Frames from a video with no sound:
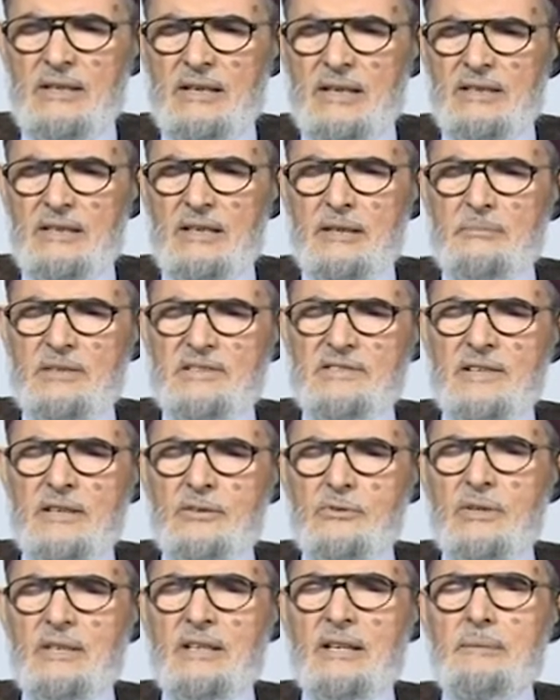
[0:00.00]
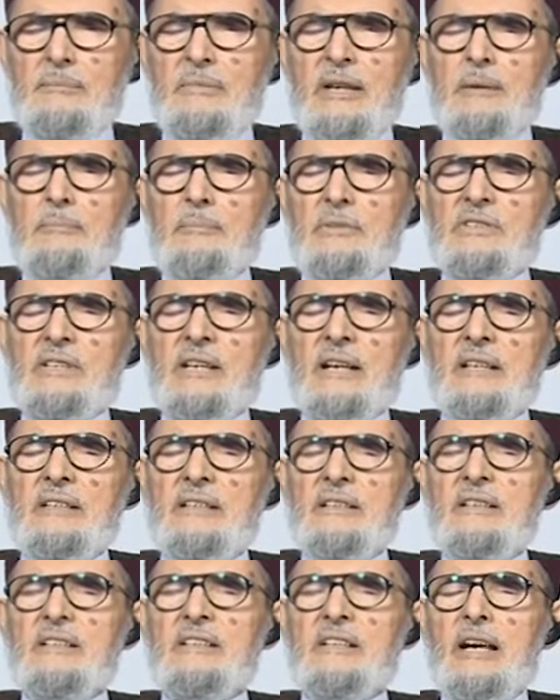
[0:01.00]
لأن المسألة كلها ما يبيش
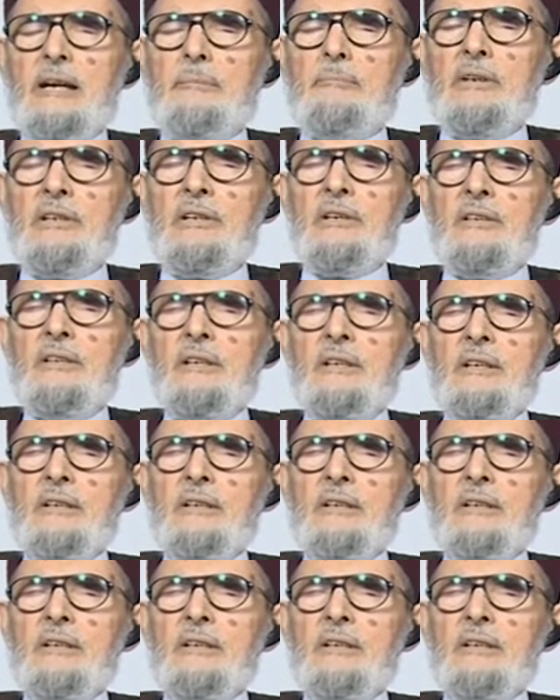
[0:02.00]
حد يتحمل